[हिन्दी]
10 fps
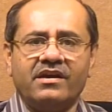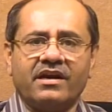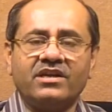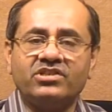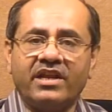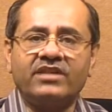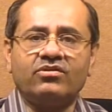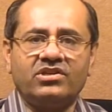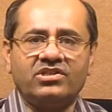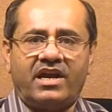कहीं चले
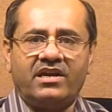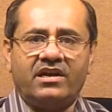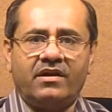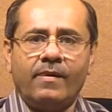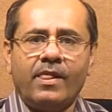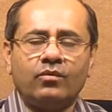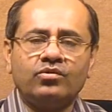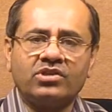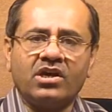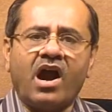तो नहीं जाएंगे
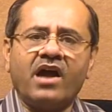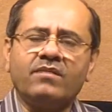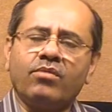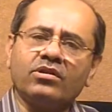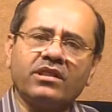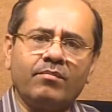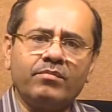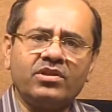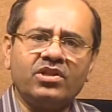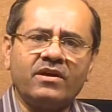उसकी कहानी बहुत
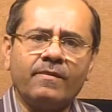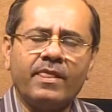लंबी थी